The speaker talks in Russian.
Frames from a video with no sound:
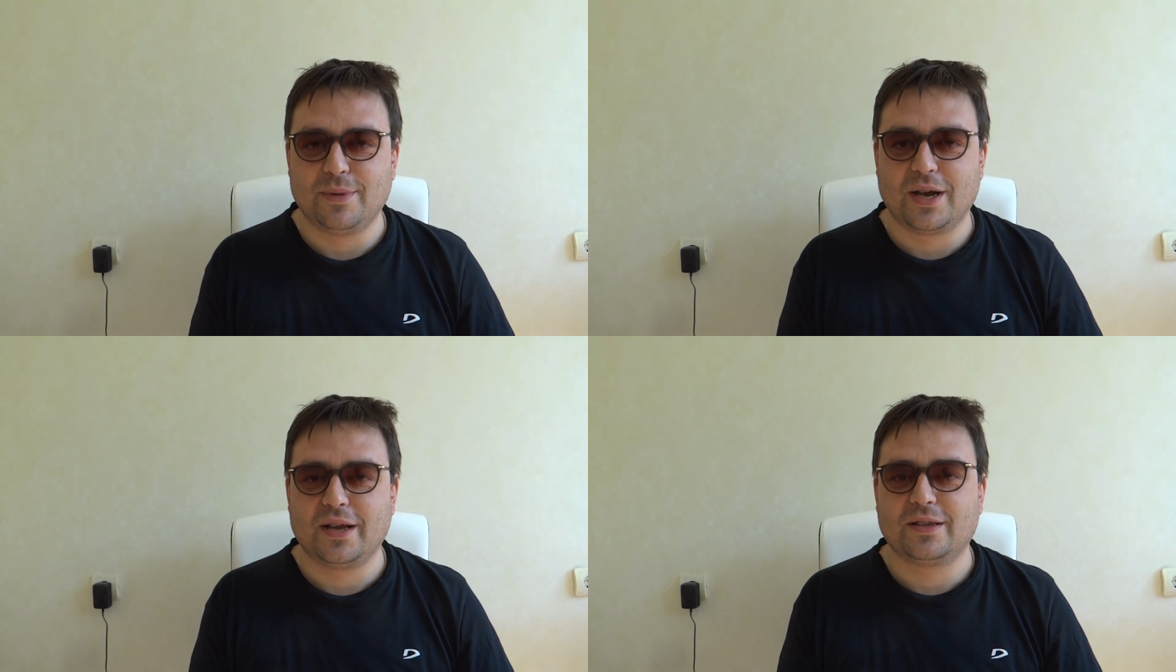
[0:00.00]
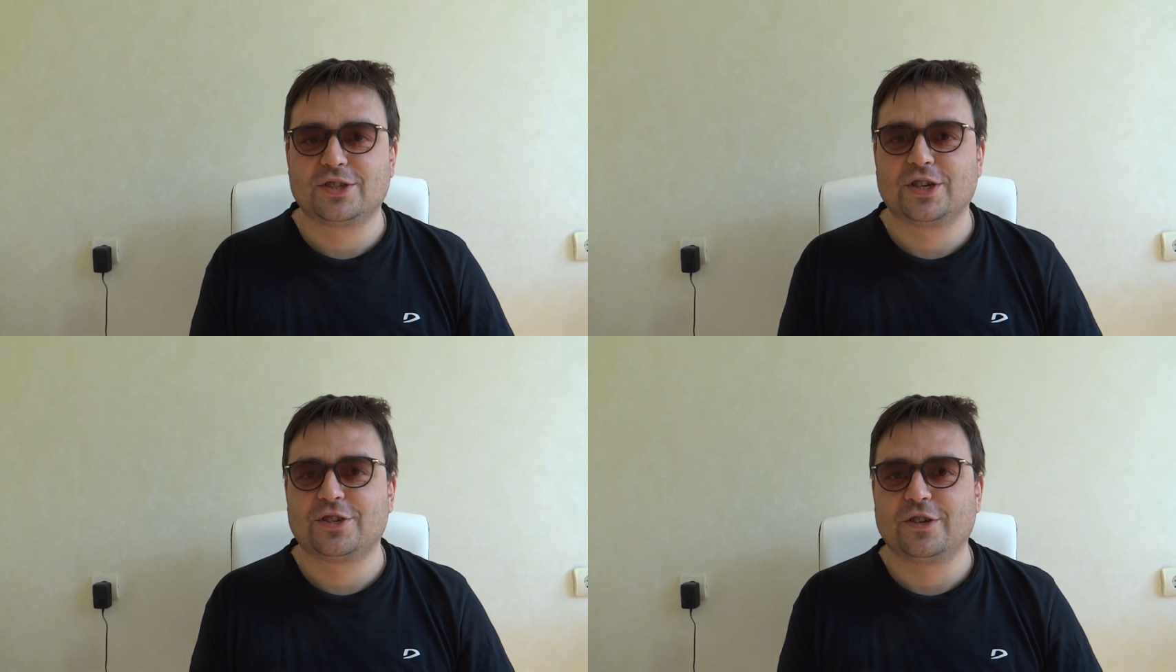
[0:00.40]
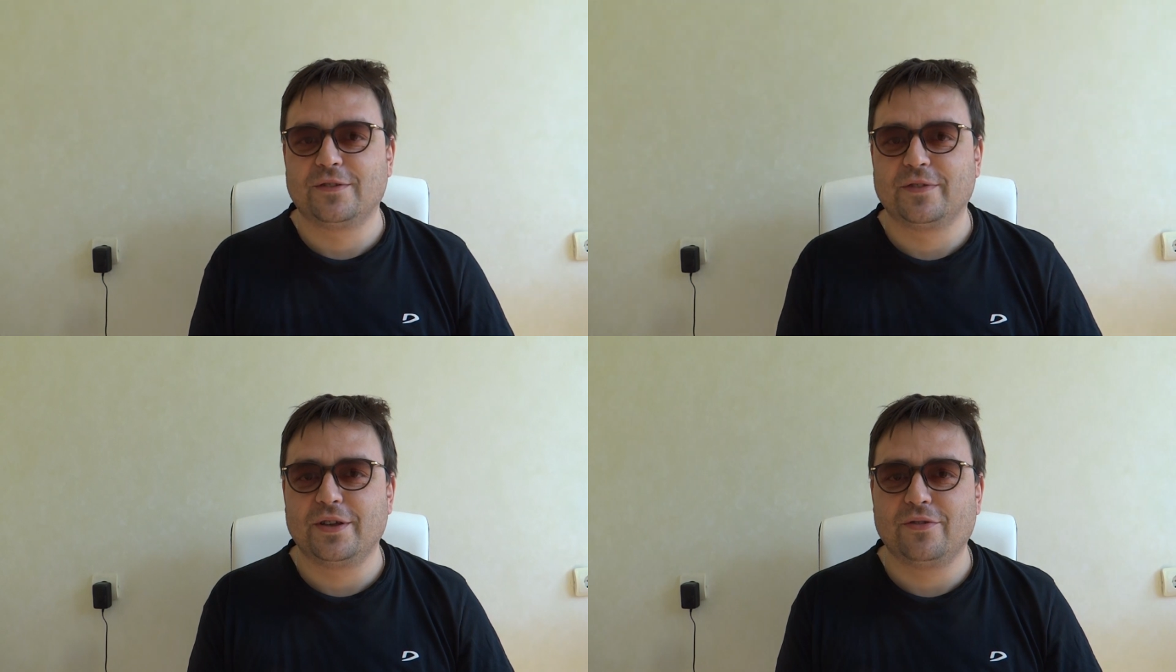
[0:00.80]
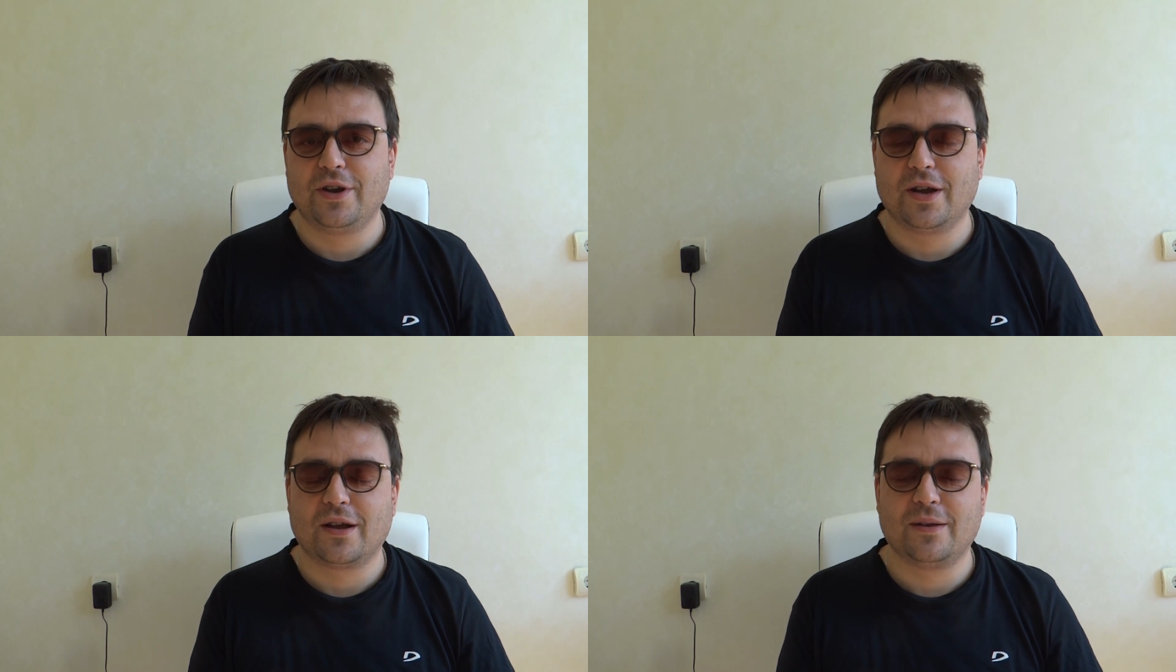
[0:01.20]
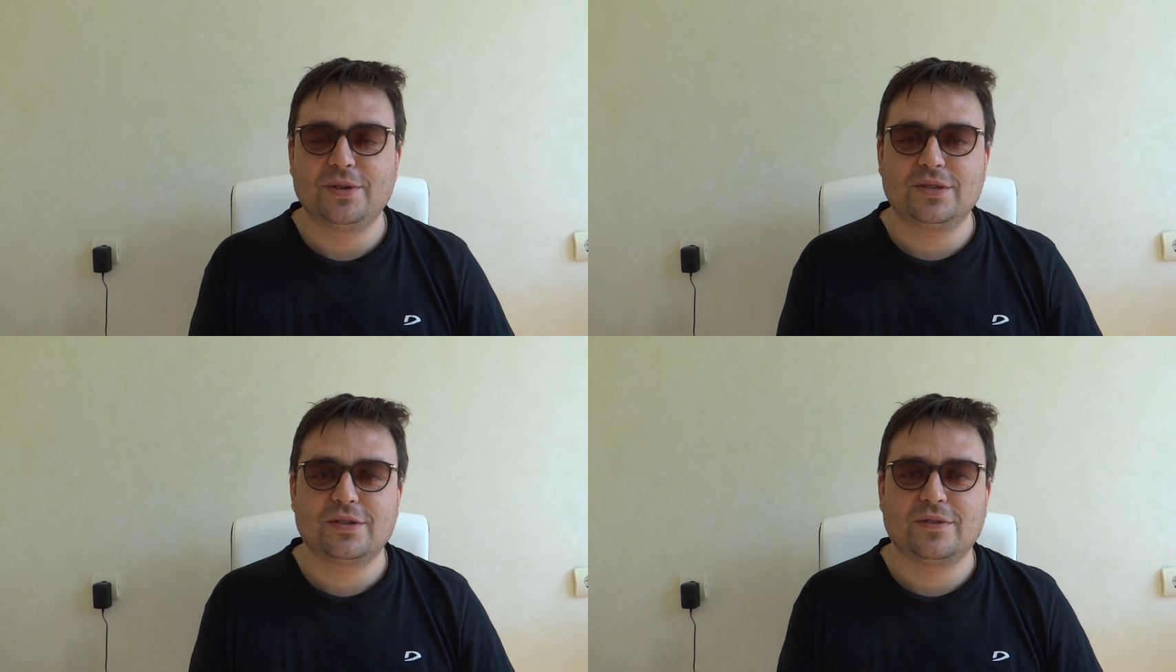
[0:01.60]
Михаила Шашилова и Юрия
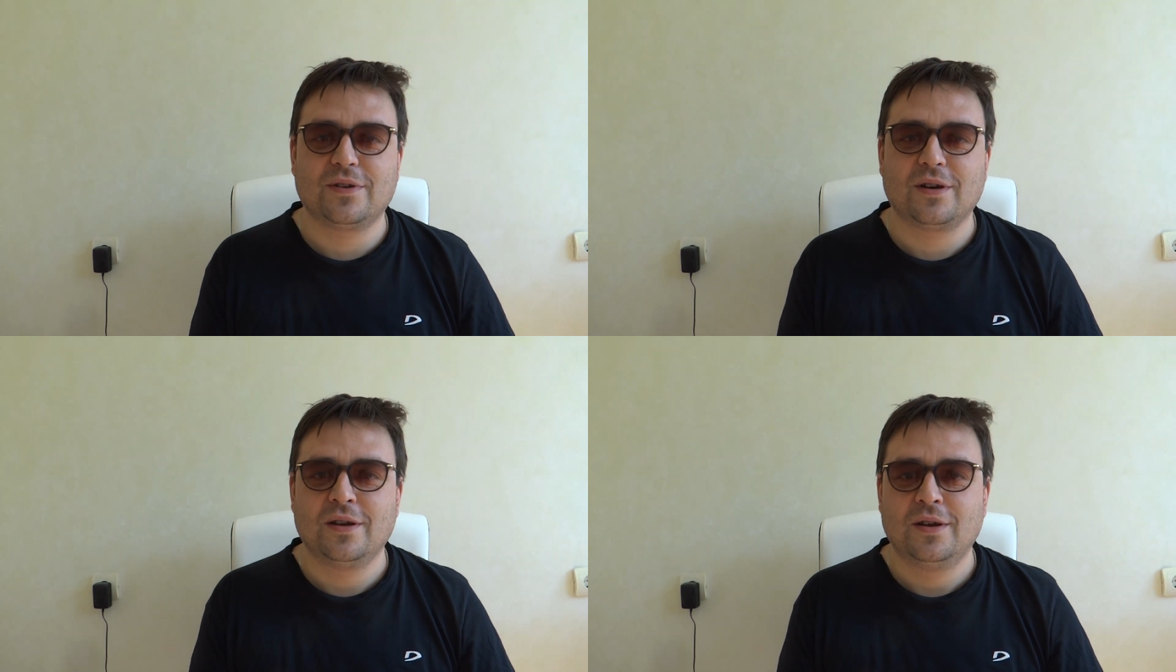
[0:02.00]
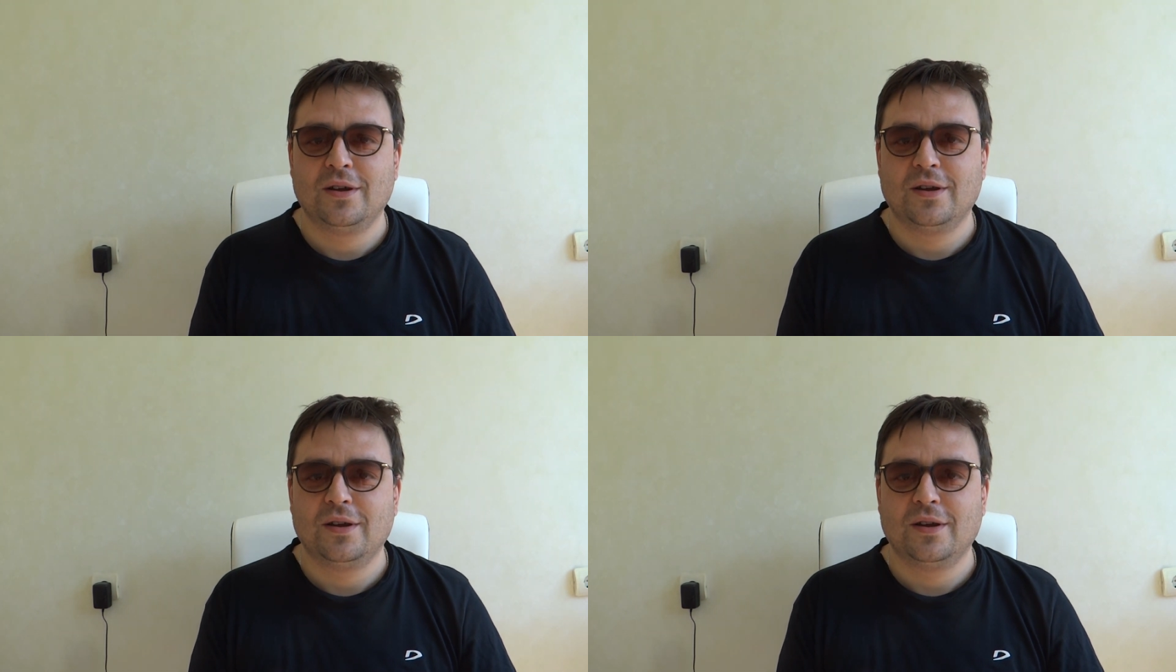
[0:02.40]
Каминского.